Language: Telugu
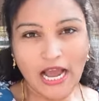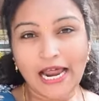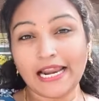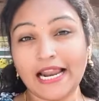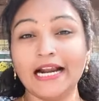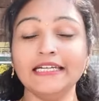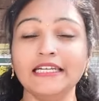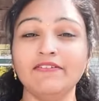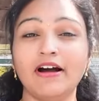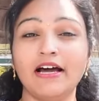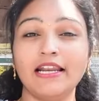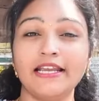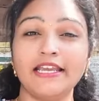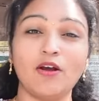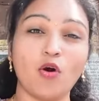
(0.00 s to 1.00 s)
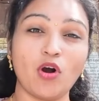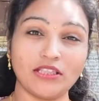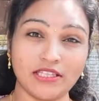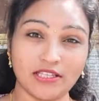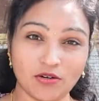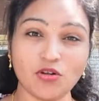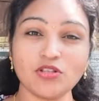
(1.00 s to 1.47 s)
అలాంటి వాళ్ళకి ఒక
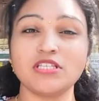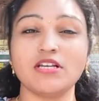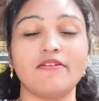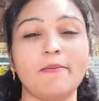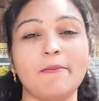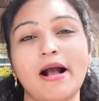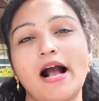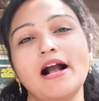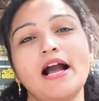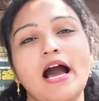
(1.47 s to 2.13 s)
దినోత్సవంగా